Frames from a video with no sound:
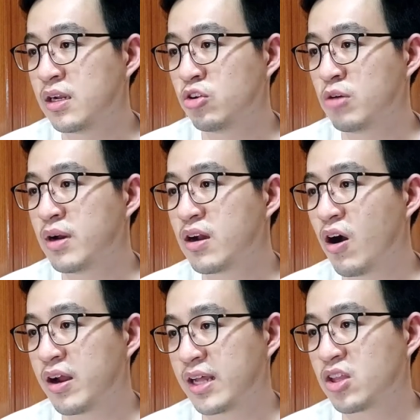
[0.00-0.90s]
โดยเมื่อก่
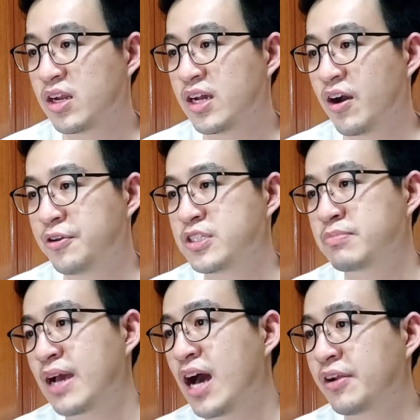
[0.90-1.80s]
อนเนี่ยตอนที่เขาอายุ
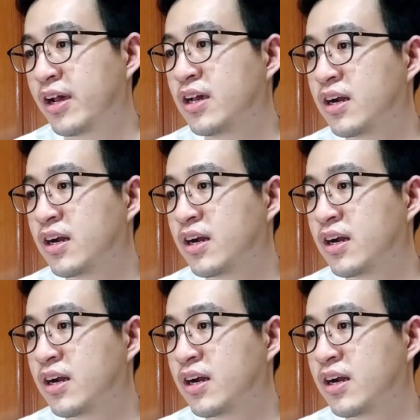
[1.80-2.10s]
19เนี่ย